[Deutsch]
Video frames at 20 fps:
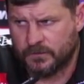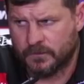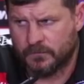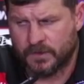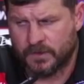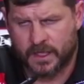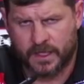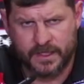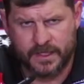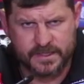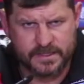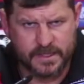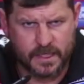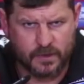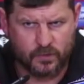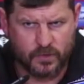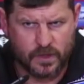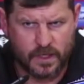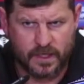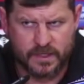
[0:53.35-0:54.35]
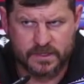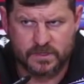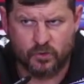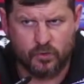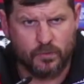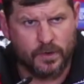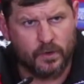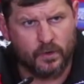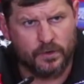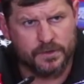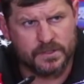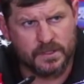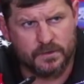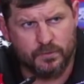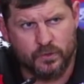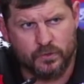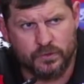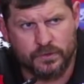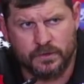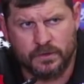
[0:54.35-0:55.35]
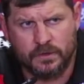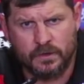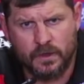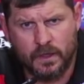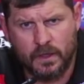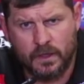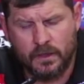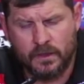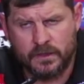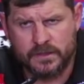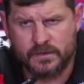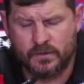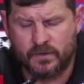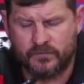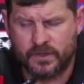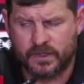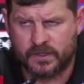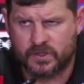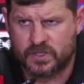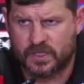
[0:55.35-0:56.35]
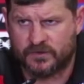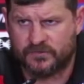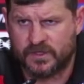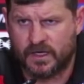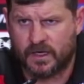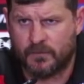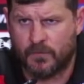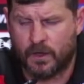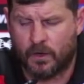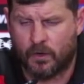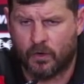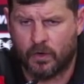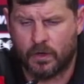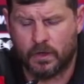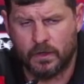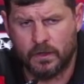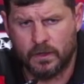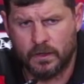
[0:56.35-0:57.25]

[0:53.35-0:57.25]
mit einer sehr guten Leistung über 90 Minuten es immer wieder geschafft haben, auch